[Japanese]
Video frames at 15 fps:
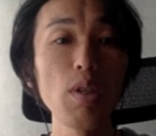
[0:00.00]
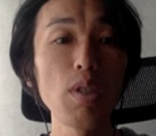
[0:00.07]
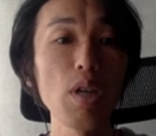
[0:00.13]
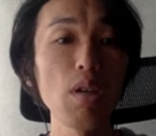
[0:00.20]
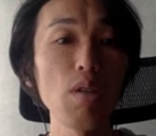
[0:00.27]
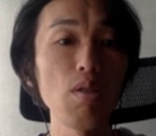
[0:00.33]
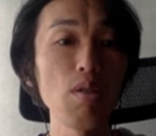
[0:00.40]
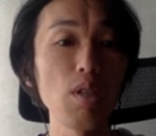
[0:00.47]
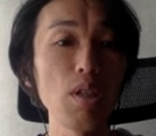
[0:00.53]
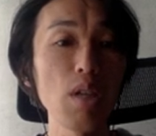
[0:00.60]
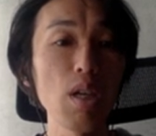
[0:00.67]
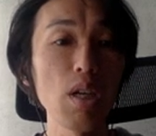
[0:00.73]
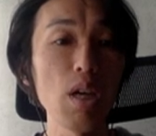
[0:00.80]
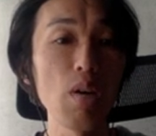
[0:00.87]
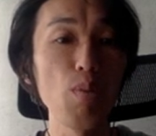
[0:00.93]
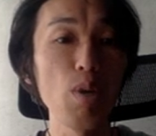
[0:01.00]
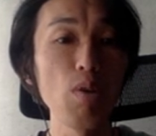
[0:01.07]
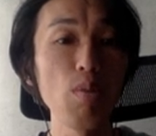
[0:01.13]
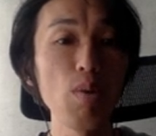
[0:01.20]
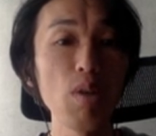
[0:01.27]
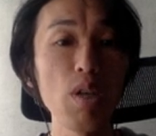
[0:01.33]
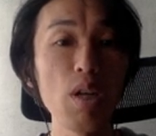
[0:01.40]
シア軍司令官
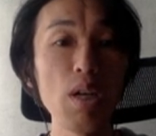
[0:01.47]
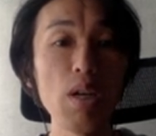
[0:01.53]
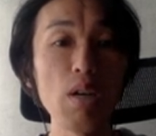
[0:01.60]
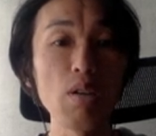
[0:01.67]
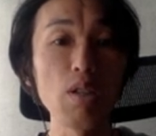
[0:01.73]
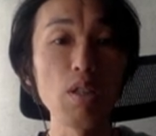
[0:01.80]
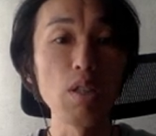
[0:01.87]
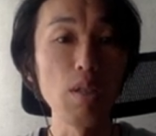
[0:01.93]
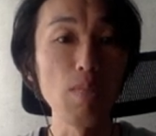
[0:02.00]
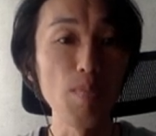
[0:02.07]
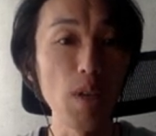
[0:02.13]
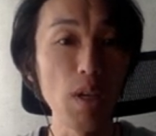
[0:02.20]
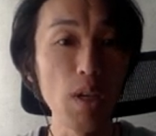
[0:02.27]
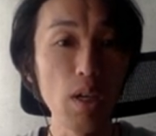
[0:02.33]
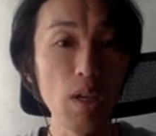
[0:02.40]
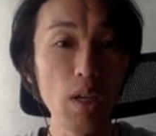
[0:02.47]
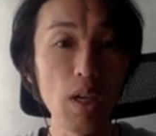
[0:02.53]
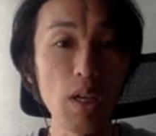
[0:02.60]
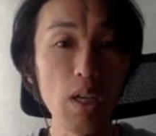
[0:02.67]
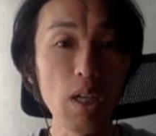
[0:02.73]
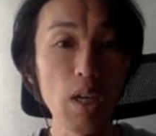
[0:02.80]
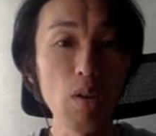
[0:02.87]
バフマンに連絡し、
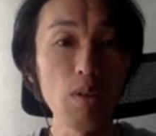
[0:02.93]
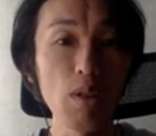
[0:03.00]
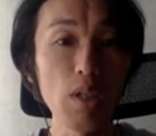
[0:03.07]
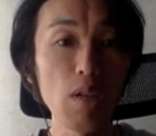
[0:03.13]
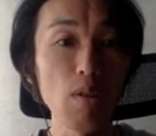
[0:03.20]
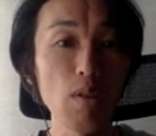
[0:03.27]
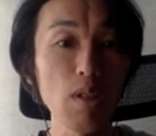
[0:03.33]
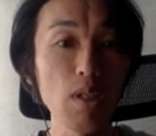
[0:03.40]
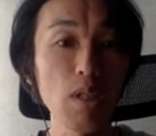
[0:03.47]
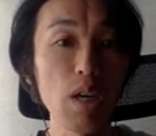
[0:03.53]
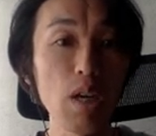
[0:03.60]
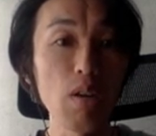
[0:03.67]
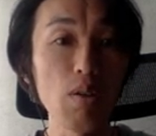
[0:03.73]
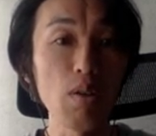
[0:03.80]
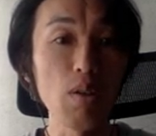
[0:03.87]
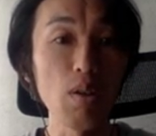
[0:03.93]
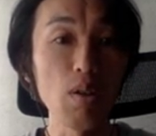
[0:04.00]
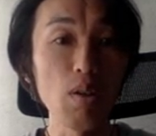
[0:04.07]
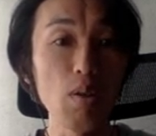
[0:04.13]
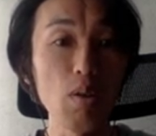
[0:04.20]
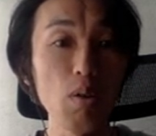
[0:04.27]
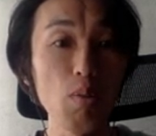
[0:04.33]
えー、以下の人間の指揮下
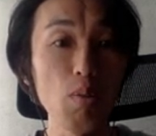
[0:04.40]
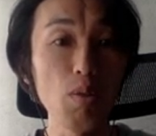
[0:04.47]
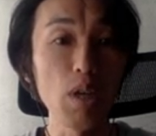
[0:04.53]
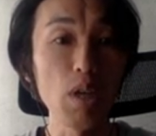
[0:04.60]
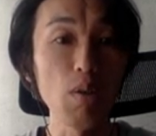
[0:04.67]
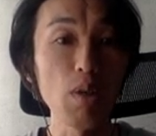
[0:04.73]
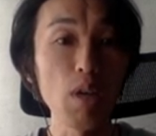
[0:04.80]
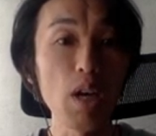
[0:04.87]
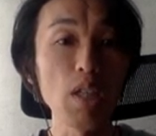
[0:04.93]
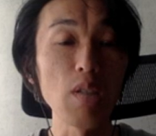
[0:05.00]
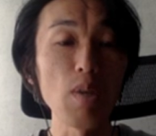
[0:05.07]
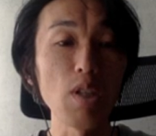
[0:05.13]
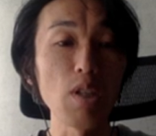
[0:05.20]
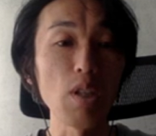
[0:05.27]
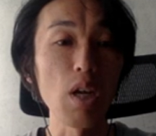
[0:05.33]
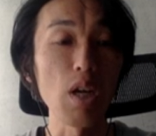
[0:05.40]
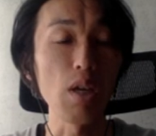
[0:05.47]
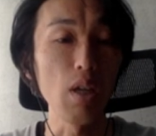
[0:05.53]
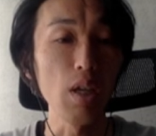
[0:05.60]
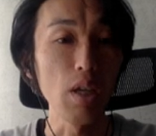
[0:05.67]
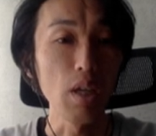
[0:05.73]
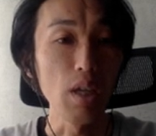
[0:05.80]
の部隊を手配しました。
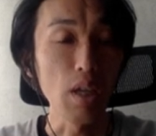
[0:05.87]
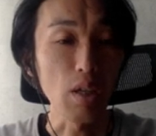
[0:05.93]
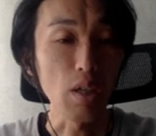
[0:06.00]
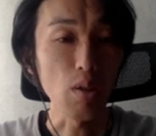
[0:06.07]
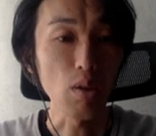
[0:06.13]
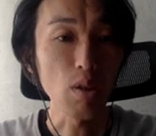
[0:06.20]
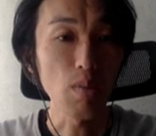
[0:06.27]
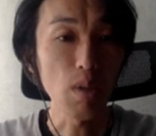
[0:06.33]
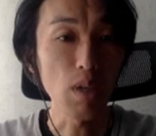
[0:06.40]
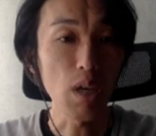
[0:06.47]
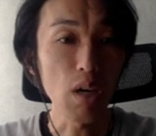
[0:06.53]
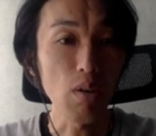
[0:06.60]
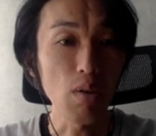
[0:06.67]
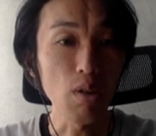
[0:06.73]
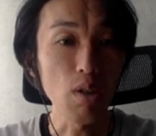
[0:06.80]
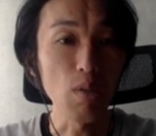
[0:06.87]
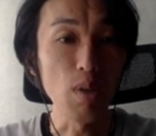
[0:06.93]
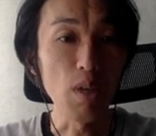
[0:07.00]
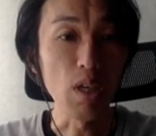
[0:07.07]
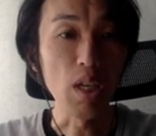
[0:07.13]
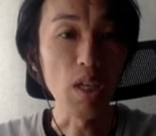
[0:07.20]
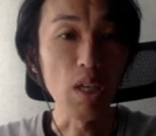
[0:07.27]
えー、一つ目が
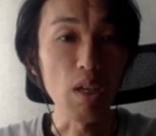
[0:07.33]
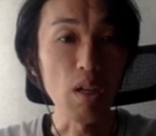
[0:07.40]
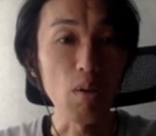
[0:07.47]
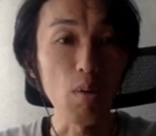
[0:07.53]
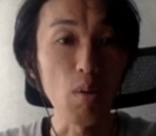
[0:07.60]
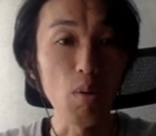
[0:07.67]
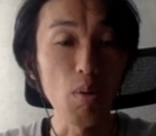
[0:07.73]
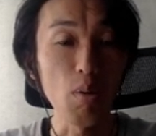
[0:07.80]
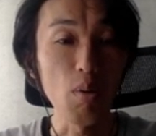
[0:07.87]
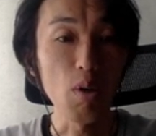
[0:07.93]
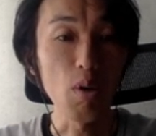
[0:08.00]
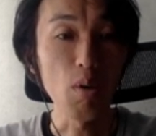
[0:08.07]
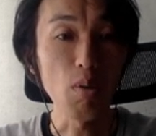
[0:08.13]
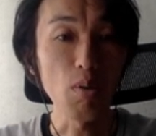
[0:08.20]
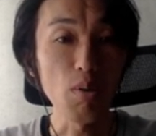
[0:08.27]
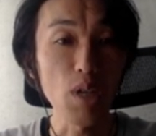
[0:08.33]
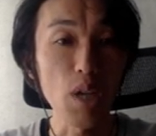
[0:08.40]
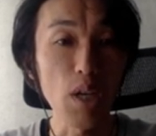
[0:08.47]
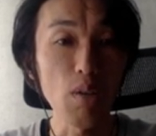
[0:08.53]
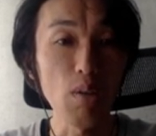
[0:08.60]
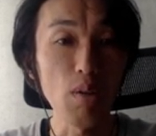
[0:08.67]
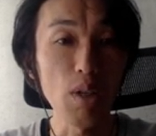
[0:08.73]
ルズビー。これを
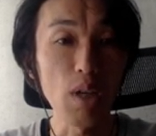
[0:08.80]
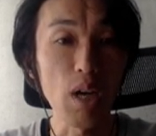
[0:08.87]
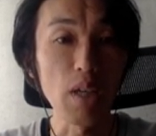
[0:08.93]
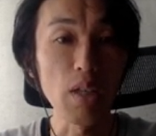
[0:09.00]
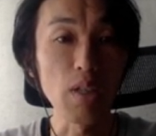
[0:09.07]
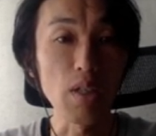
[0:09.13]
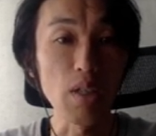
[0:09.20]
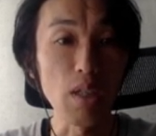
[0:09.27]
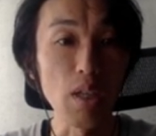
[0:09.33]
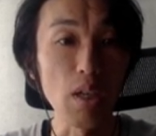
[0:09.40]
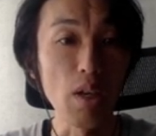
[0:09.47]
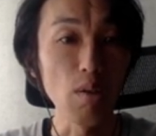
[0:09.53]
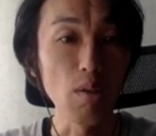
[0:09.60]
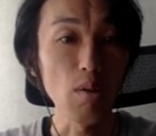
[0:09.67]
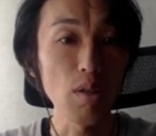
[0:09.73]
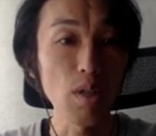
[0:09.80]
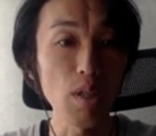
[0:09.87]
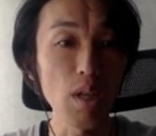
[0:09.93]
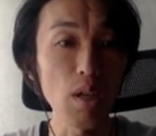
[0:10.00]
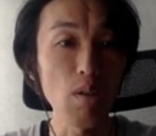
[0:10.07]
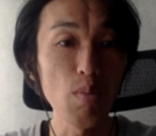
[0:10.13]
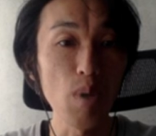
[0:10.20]
フサイドに配置。そして
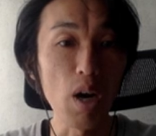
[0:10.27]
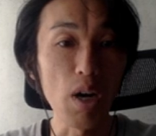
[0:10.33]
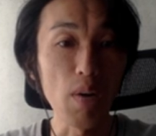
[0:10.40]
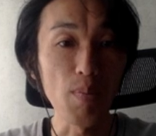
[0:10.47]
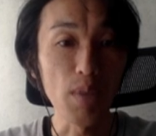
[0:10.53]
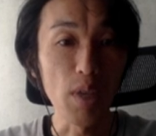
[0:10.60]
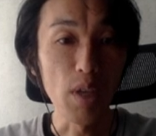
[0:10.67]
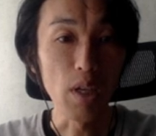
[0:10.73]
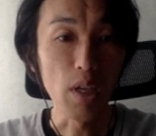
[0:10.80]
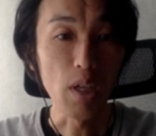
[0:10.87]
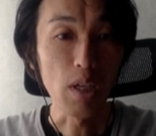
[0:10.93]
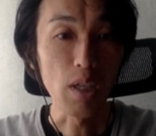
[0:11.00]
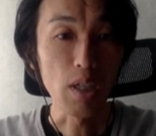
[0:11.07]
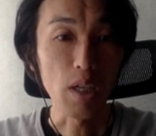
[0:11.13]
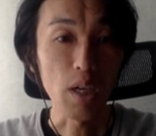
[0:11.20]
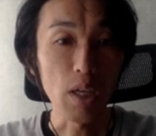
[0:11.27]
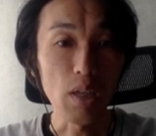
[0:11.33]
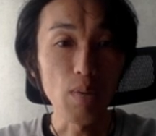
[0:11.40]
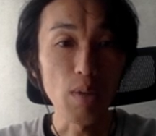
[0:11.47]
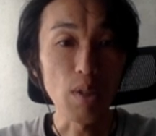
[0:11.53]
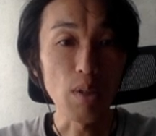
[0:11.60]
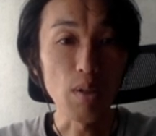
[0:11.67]
ザルマ、
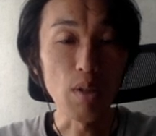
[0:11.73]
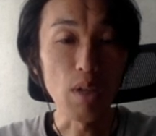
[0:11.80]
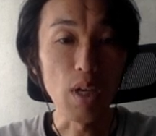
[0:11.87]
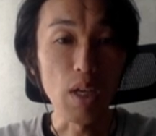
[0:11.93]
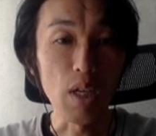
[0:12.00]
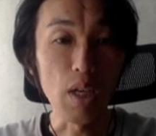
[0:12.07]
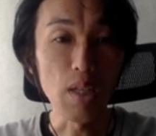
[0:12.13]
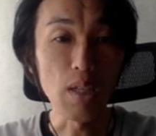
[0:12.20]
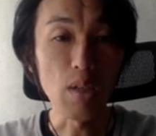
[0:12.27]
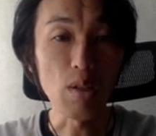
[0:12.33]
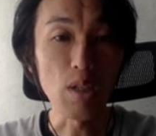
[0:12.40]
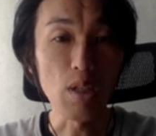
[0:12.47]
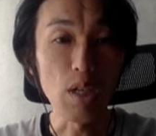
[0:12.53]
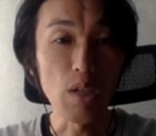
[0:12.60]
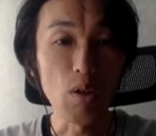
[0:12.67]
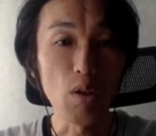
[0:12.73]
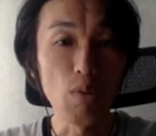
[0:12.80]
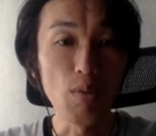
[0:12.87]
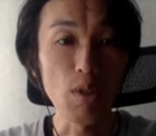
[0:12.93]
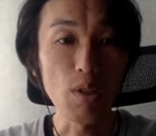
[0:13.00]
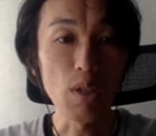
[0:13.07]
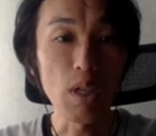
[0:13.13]
カナフィス、えー、現在のシリアの
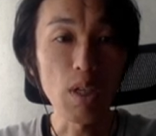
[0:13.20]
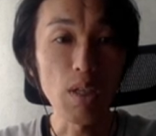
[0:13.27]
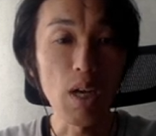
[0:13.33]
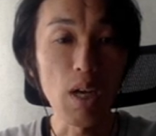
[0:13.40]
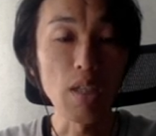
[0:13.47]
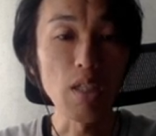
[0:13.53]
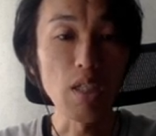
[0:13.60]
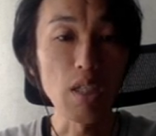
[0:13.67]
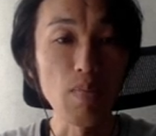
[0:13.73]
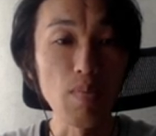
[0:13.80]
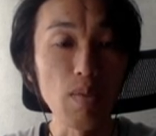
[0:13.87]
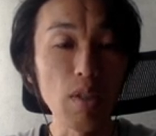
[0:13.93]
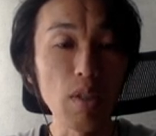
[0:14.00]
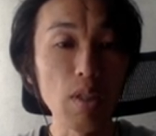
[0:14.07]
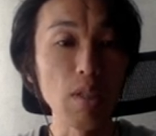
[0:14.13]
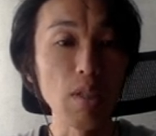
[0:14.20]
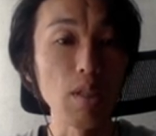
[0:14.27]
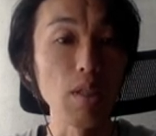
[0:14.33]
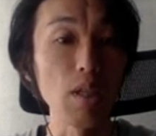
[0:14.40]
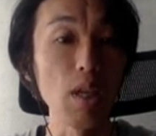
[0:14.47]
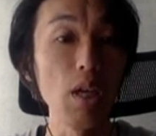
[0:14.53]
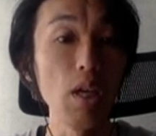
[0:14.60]
ホムス県に配置で
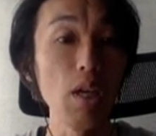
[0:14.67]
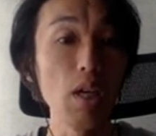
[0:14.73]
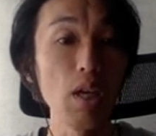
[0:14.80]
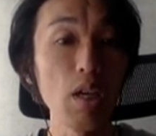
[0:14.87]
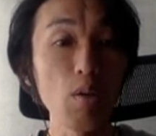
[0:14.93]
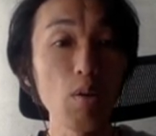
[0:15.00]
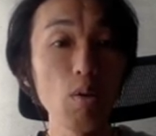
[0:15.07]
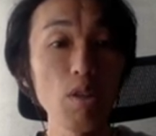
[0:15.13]
す。この